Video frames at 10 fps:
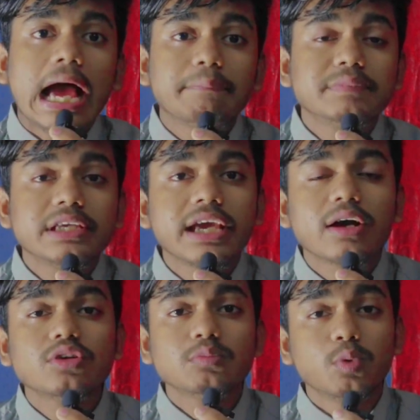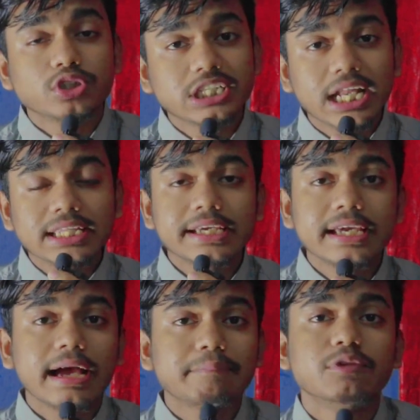আপনি এখন বসে না
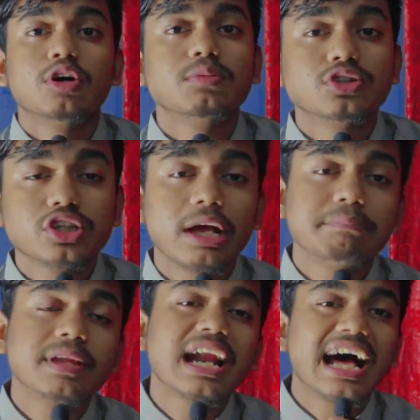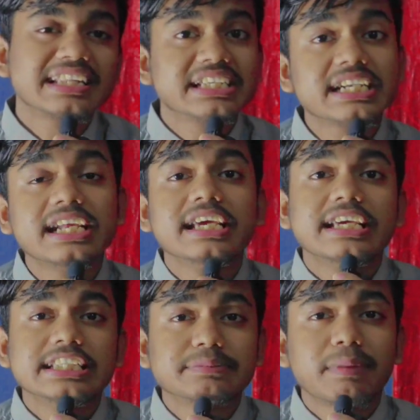থেকে আপনি অবশ্যই আপনার হাতের
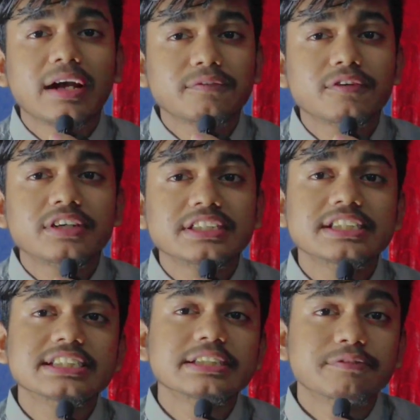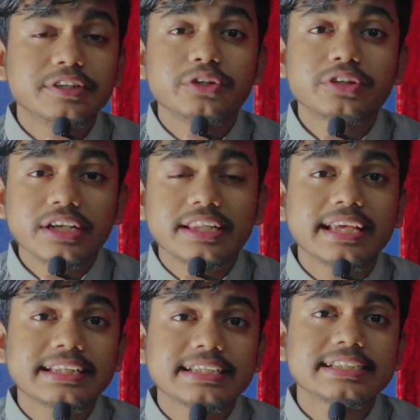স্মার্টফোনটি দিয়ে যে ভিডিওটা
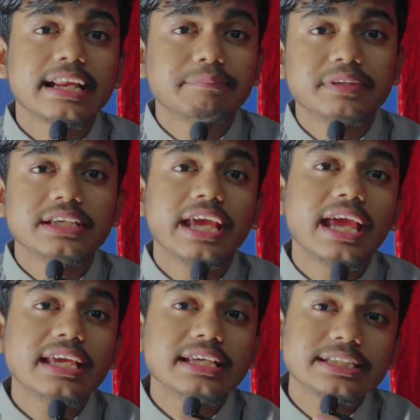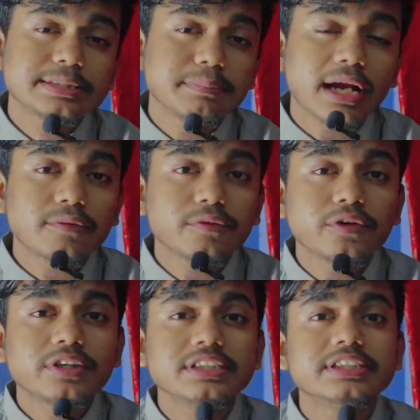দেখতেছেন আপনি এই
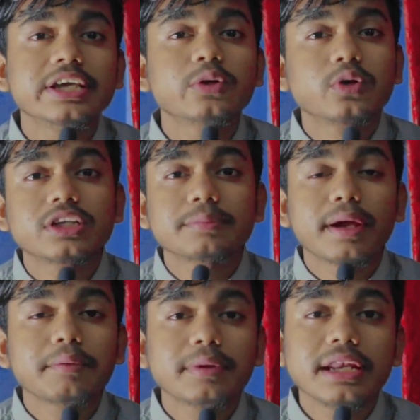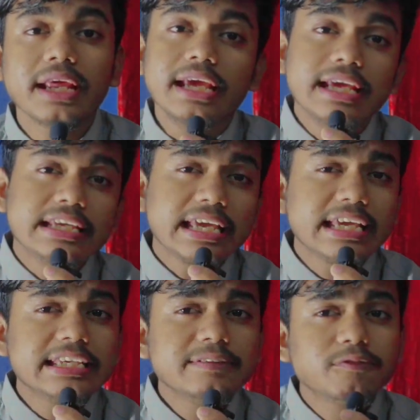স্মার্টফোনটি দিয়েই করতে পারবেন
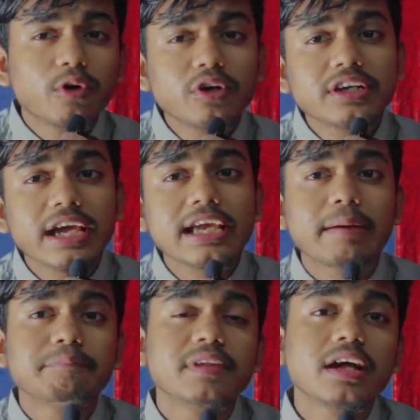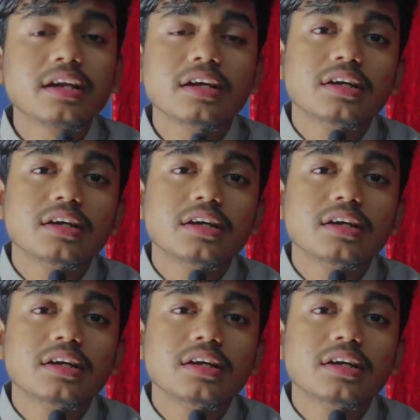এই ফোনটাই আপনার